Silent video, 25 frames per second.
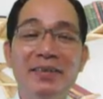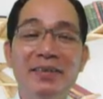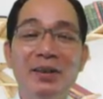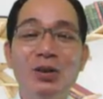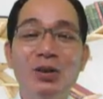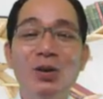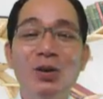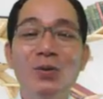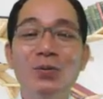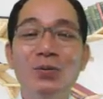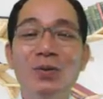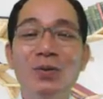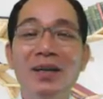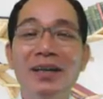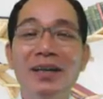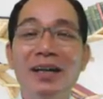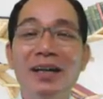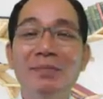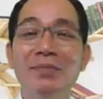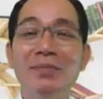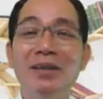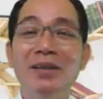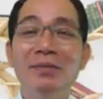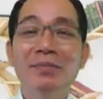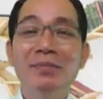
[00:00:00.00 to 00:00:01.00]
Vậy tốt quá,
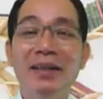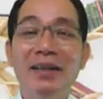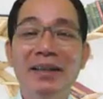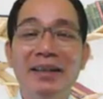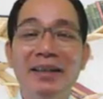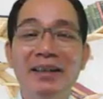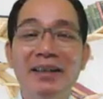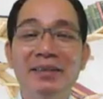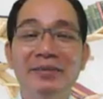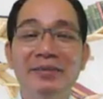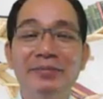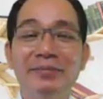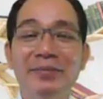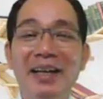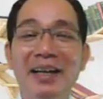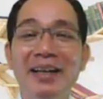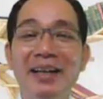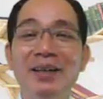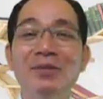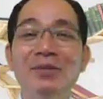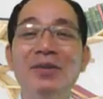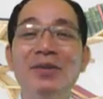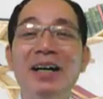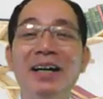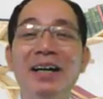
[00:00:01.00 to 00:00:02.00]
cảm ơn mẹ
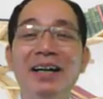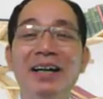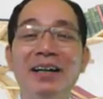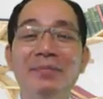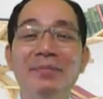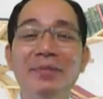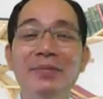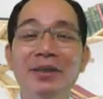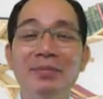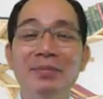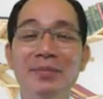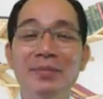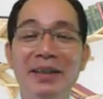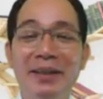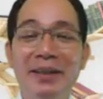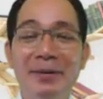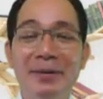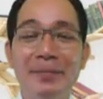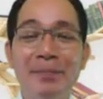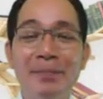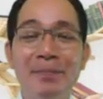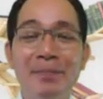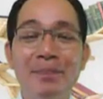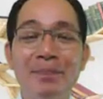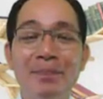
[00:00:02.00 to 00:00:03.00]
Hay quá, cảm ơn mẹ
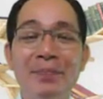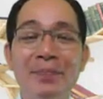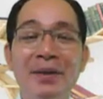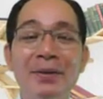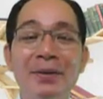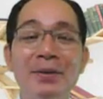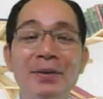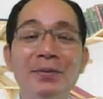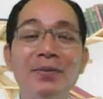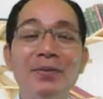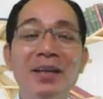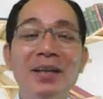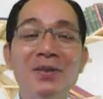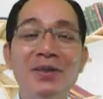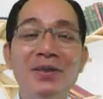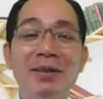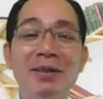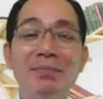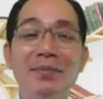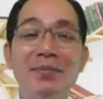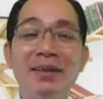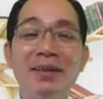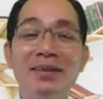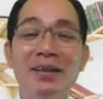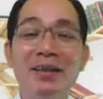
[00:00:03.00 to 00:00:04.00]
Chúng ta
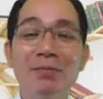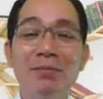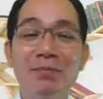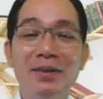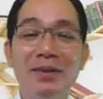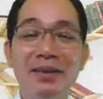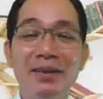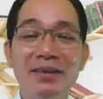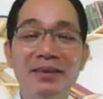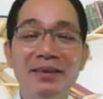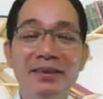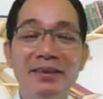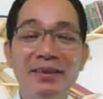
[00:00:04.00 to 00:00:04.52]
xem mở rộng bên